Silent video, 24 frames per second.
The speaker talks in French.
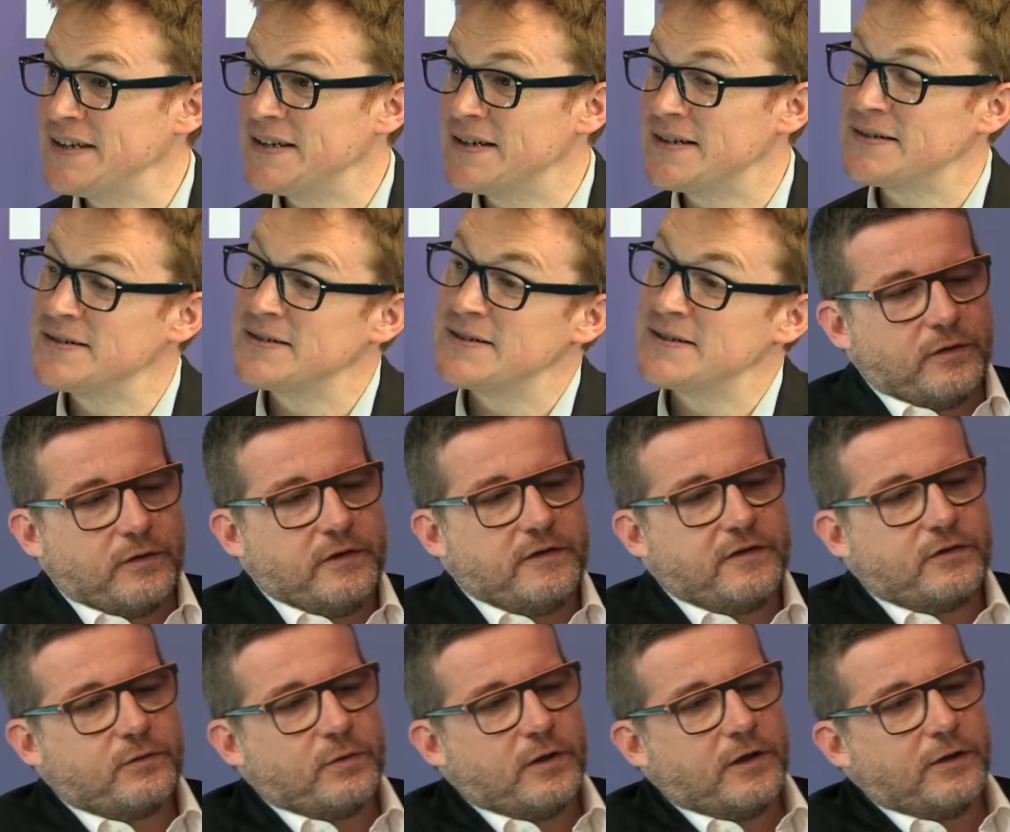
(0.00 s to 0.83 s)
on
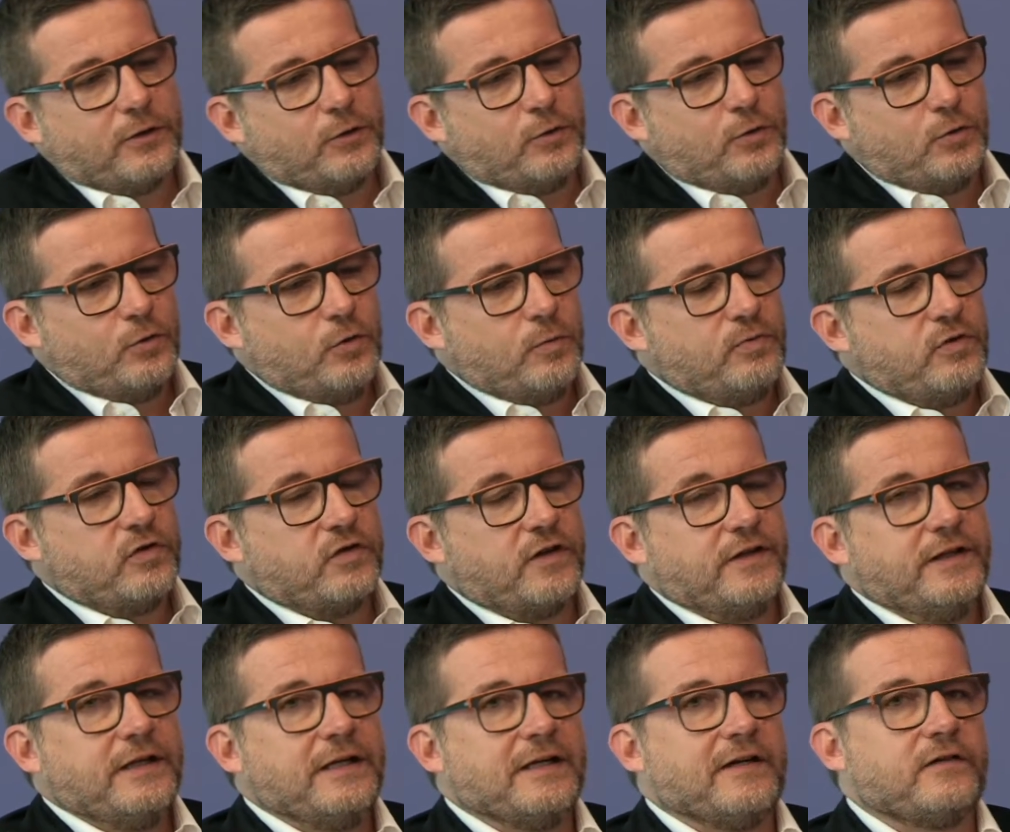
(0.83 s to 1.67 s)
une histoire de,
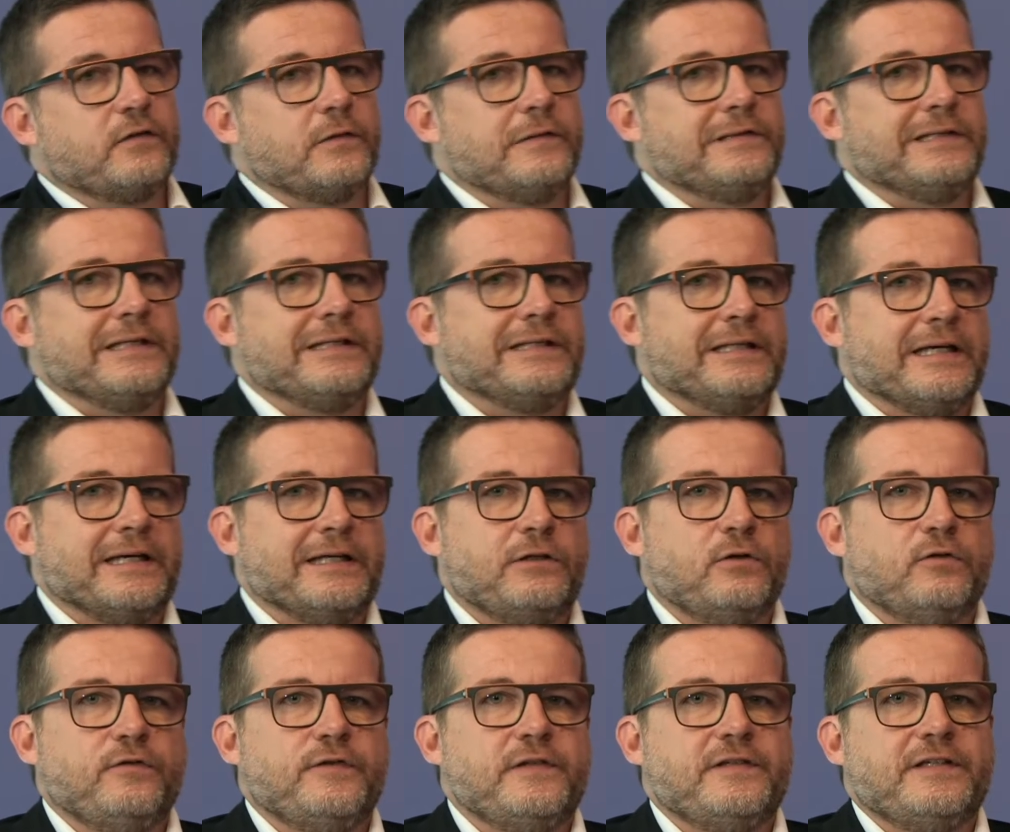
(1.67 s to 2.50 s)
La société a
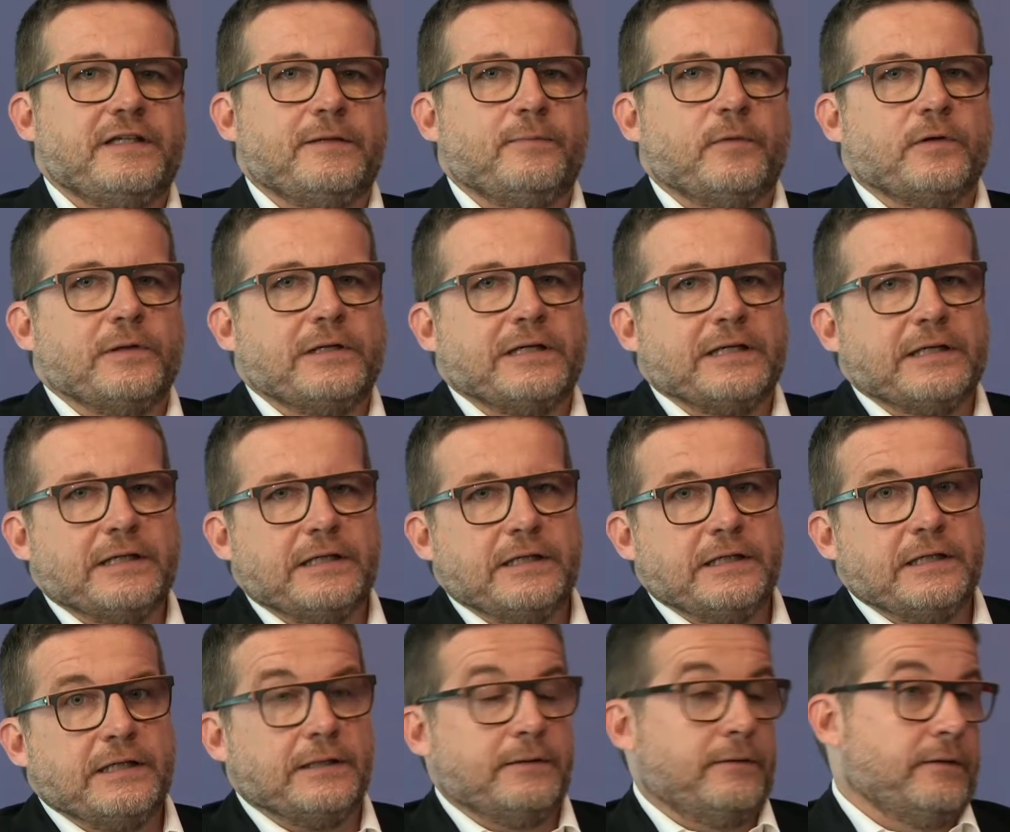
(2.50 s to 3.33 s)
été officiellement
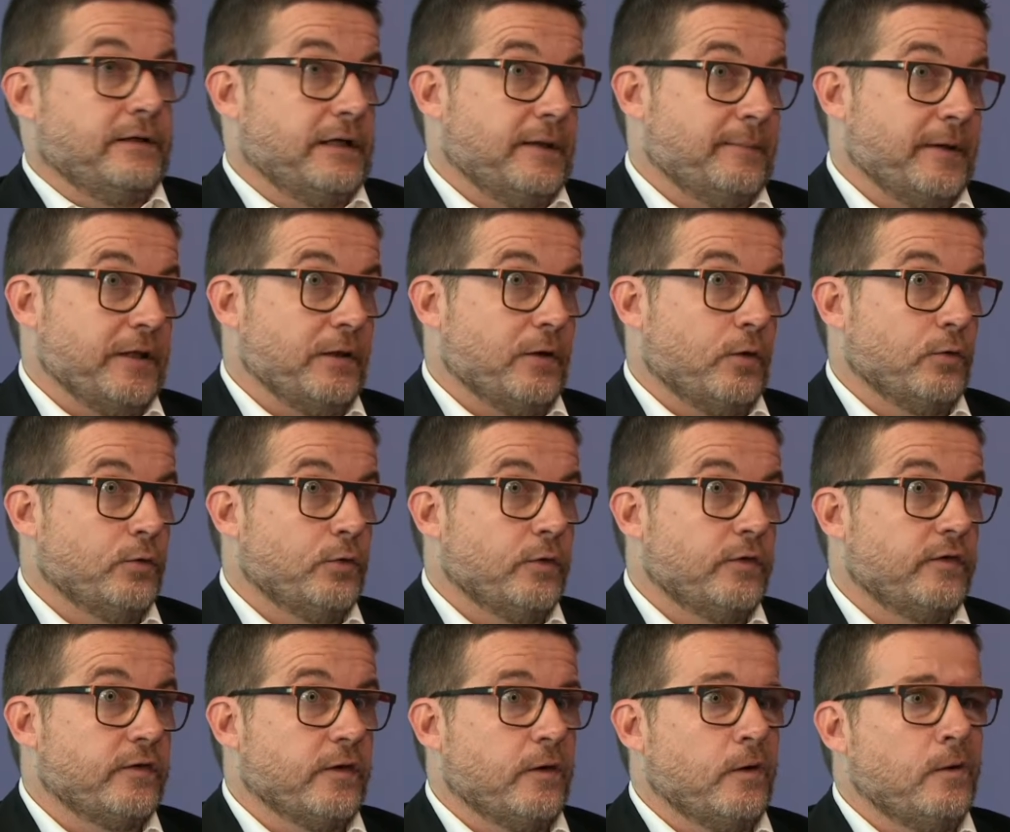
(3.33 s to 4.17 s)
créée euh, il y a maintenant
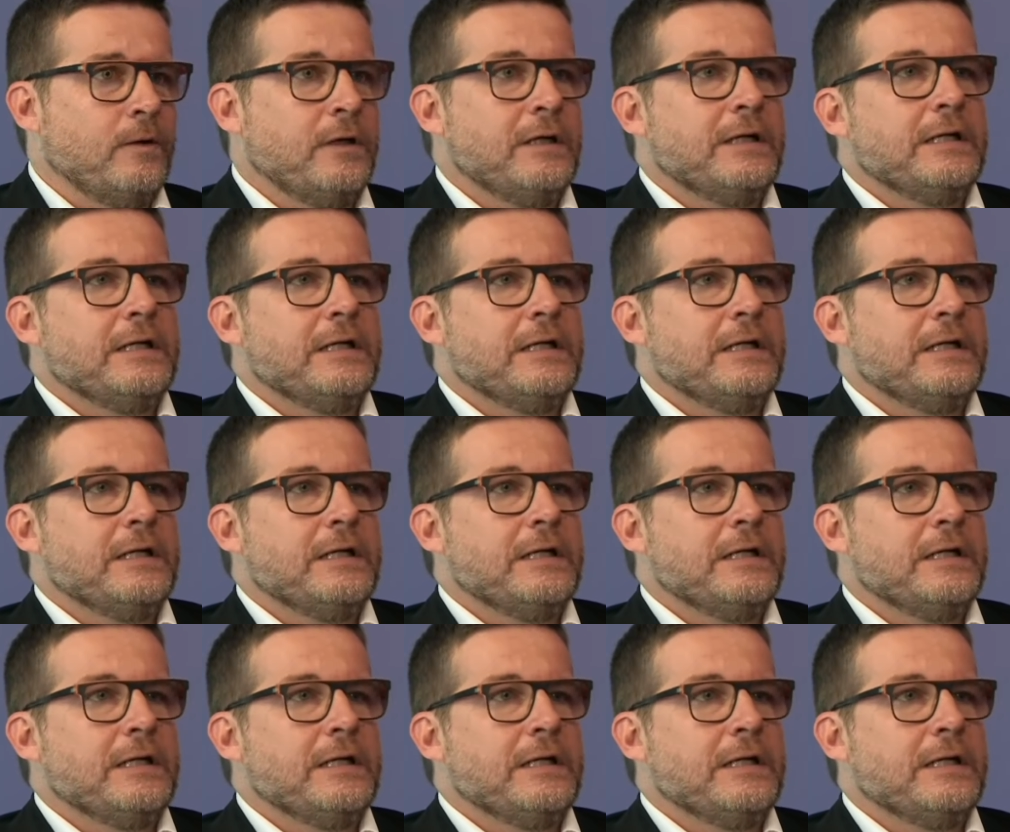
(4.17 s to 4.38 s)
deux ans.